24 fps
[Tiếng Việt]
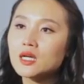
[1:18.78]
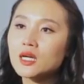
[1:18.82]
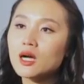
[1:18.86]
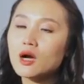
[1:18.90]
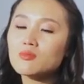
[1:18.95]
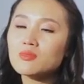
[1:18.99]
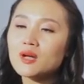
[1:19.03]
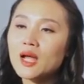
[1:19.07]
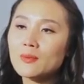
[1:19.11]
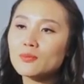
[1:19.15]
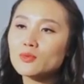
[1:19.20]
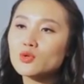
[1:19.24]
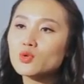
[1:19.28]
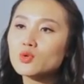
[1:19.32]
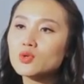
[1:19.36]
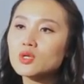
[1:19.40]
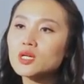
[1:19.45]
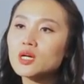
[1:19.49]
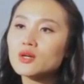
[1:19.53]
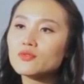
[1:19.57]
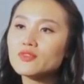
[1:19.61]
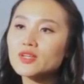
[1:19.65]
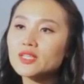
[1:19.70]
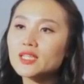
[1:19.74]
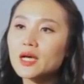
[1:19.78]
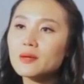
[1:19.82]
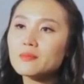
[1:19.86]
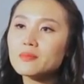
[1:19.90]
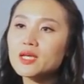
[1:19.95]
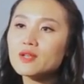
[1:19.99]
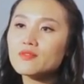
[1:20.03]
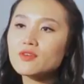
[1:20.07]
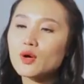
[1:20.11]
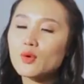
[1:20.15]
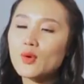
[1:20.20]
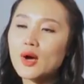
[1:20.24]
không nạp đủ lượng
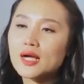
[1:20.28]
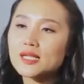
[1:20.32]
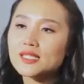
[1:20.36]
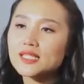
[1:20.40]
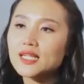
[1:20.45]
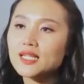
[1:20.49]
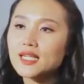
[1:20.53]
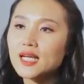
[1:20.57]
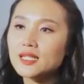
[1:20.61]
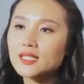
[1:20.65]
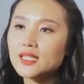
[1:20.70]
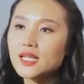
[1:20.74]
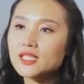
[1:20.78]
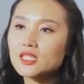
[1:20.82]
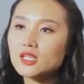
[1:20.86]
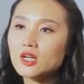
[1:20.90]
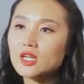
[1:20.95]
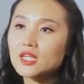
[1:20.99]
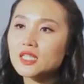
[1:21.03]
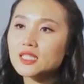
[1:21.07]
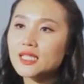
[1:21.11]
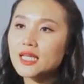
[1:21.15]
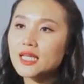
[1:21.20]
vitamin và khoáng chất cần thiết cho cơ